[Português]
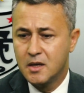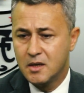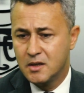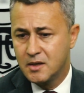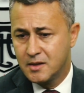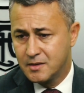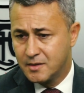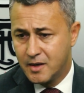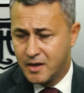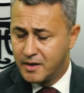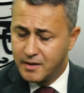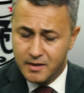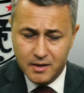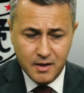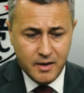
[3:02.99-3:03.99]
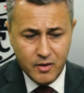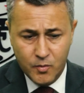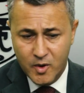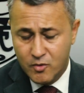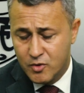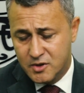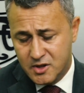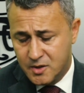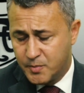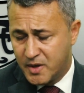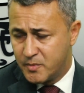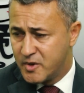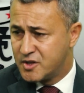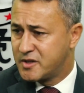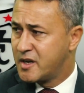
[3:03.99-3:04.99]
E é, é uma coisa que para
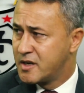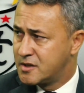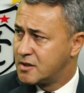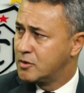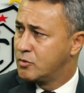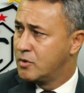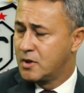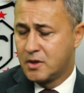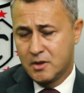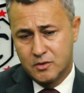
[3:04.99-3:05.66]
mim é estarrecedora.